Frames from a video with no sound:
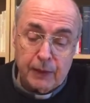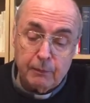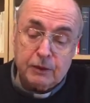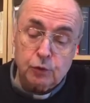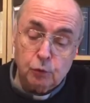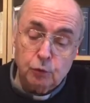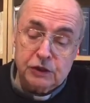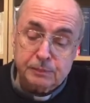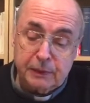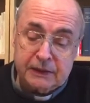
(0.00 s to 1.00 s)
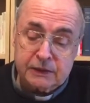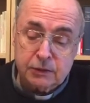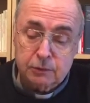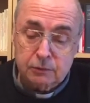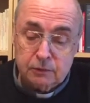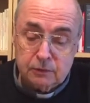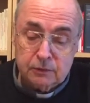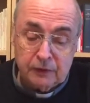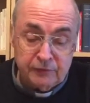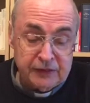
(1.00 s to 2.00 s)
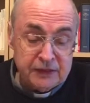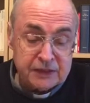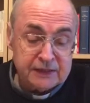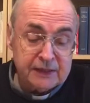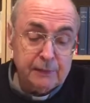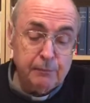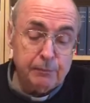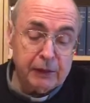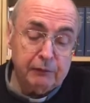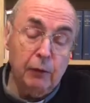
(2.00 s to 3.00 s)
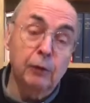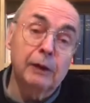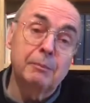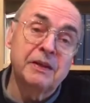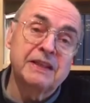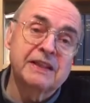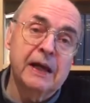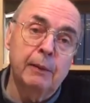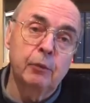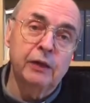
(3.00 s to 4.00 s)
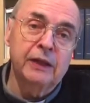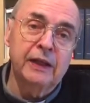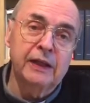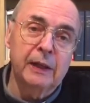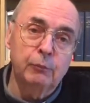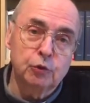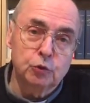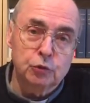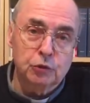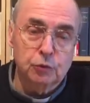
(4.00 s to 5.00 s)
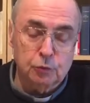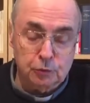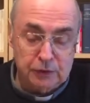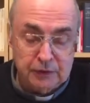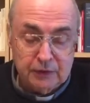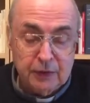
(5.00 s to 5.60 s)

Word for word: ma su cui spesso la vince sempre quello che pensiamo, riteniamo giusto noi.